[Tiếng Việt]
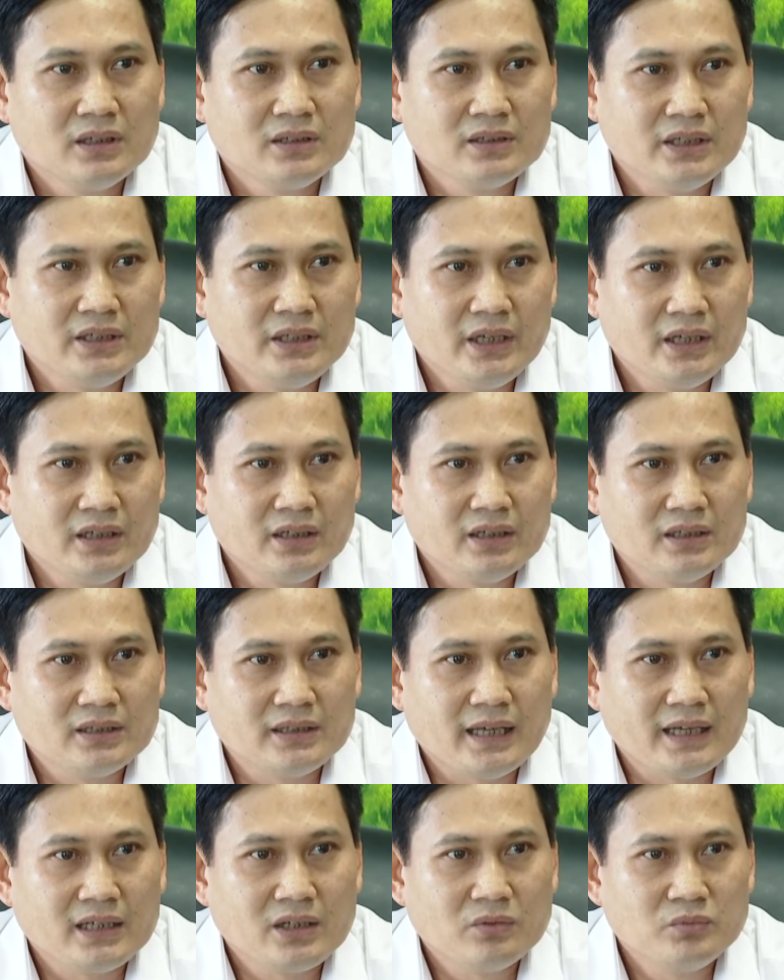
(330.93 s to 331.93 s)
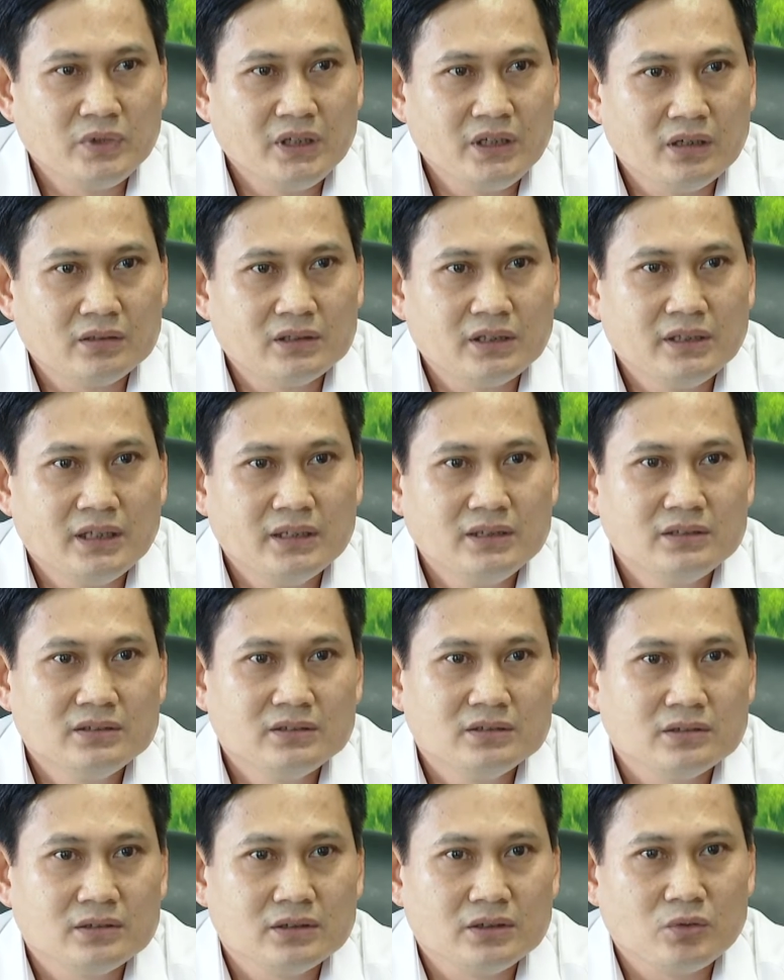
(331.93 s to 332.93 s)
Tuy nhiên tại công ty Tây Ninh
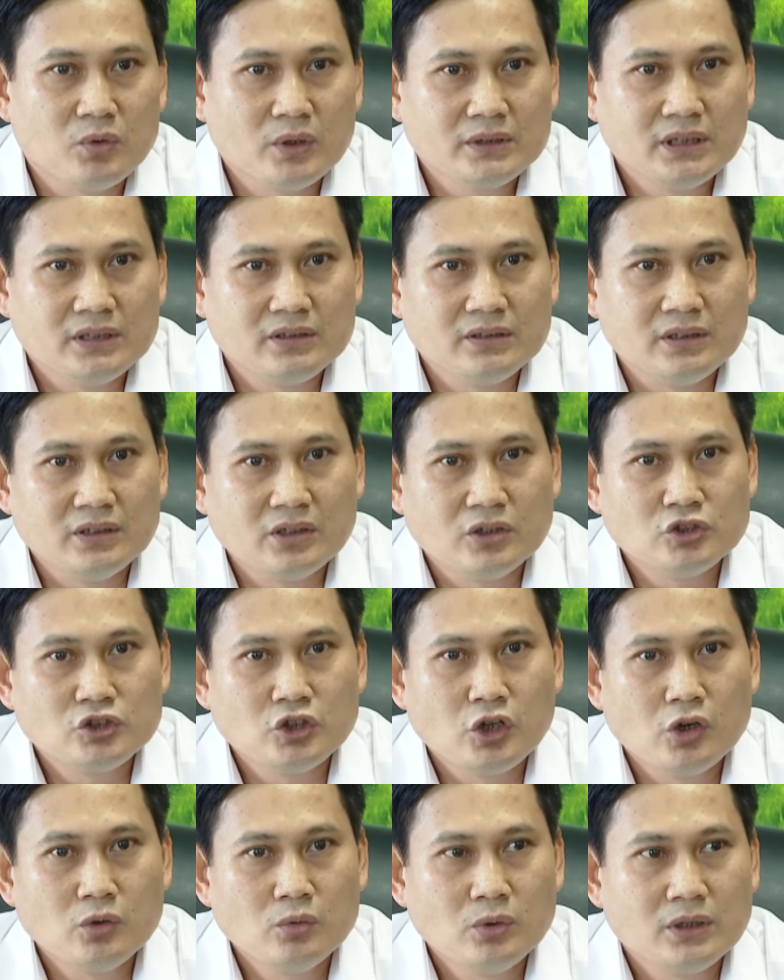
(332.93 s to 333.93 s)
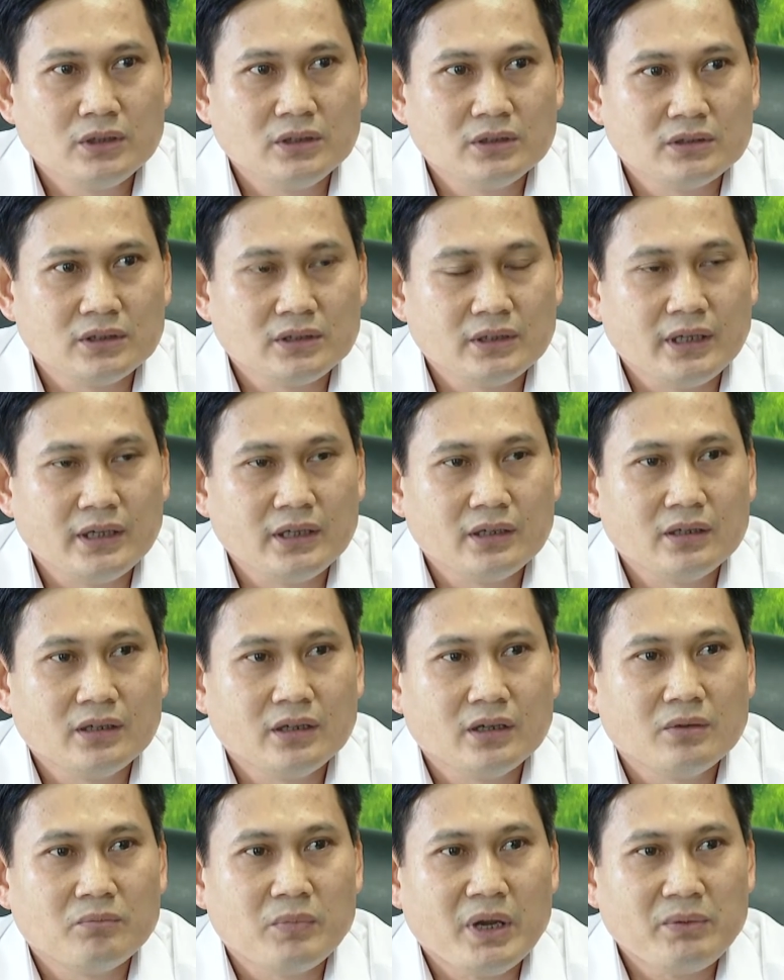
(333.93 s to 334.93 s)
thì quá trình chuyển đổi số được thực hiện
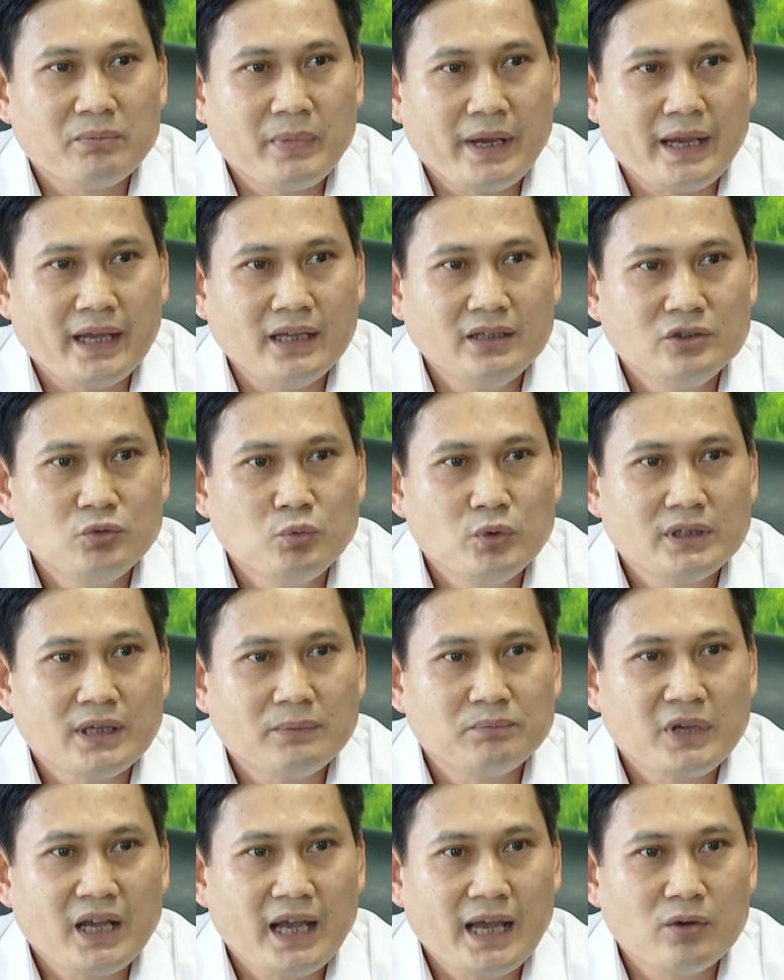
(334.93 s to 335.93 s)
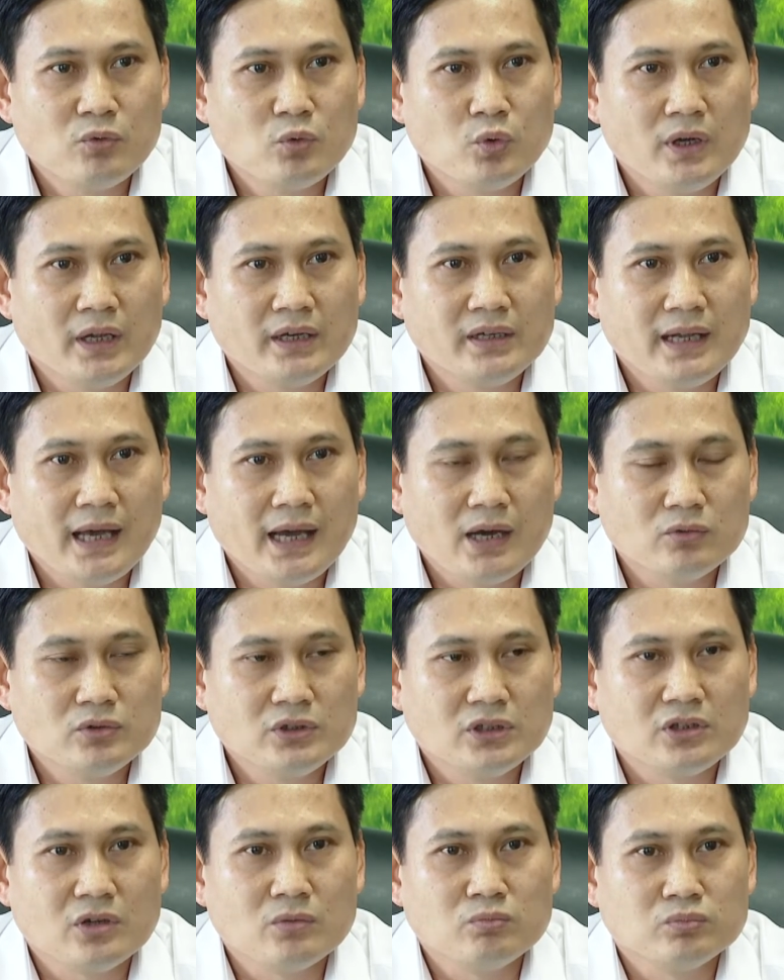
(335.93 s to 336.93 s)
mạnh mẽ với quyết tâm cao của lãnh đạo
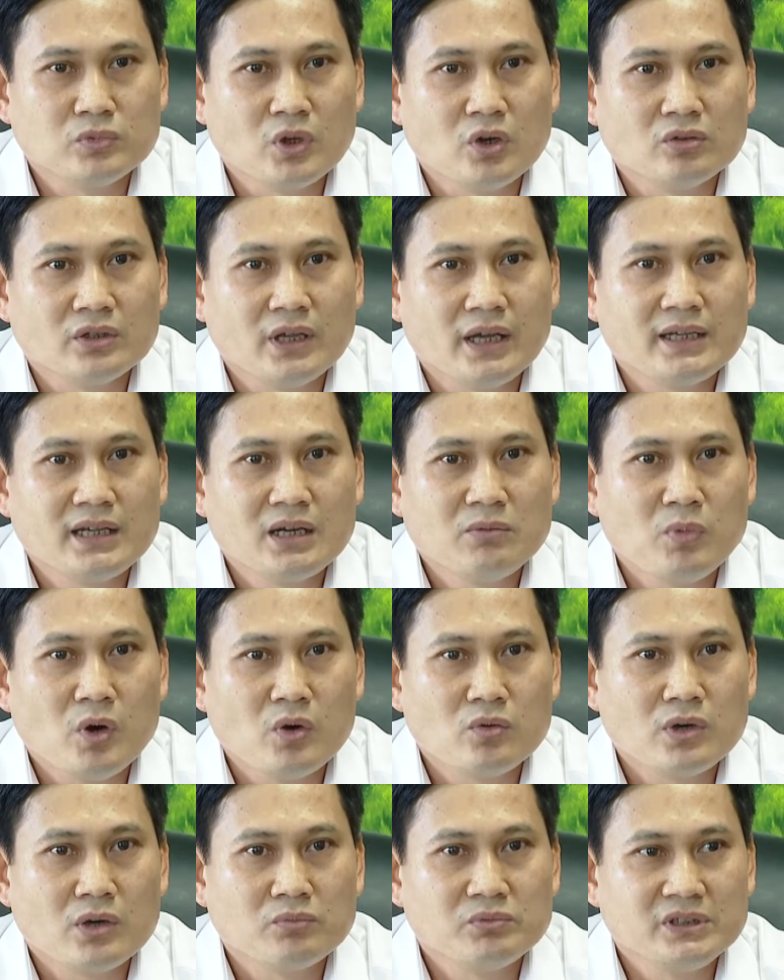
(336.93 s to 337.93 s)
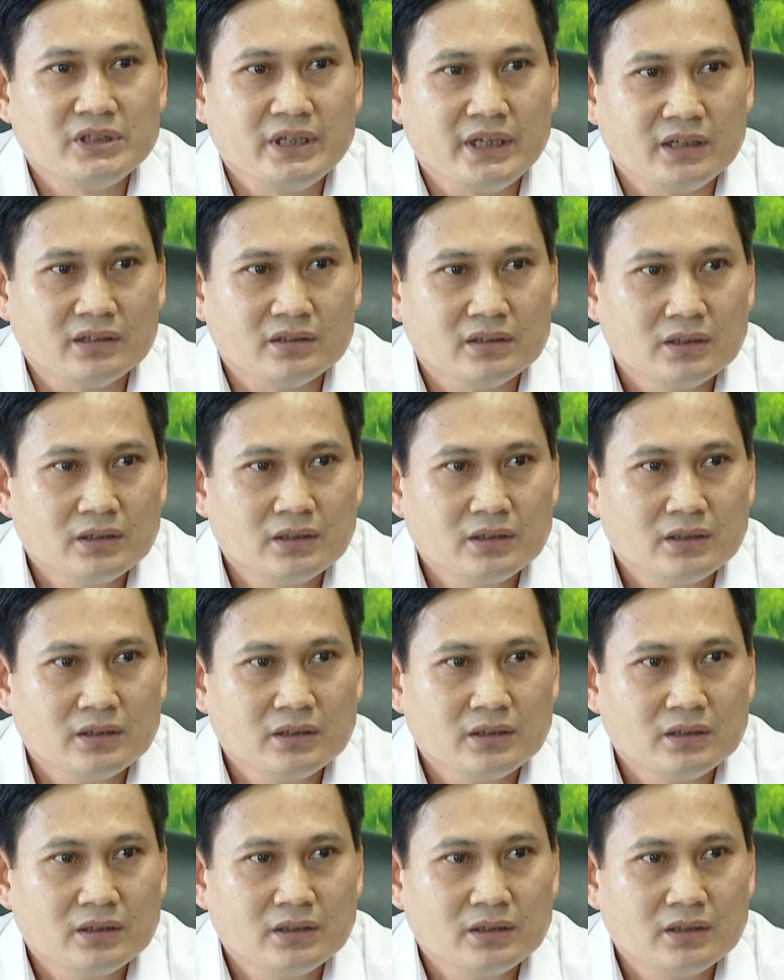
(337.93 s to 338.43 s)
và cùng toàn thể cán bộ công nhân viên.